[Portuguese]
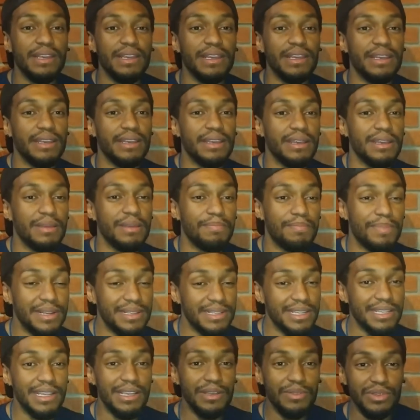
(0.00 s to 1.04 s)
é,
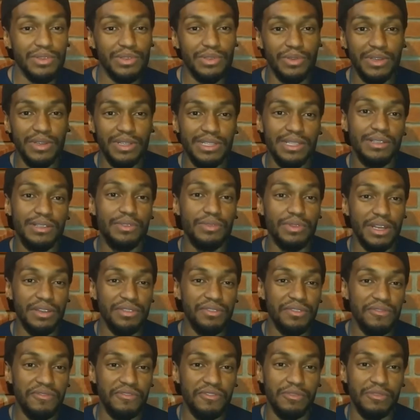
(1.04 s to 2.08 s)
perseguindo os dois
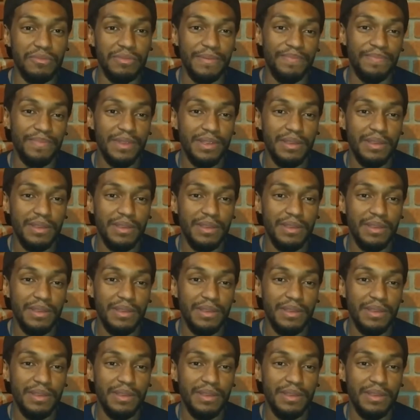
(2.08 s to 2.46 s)
durante o filme.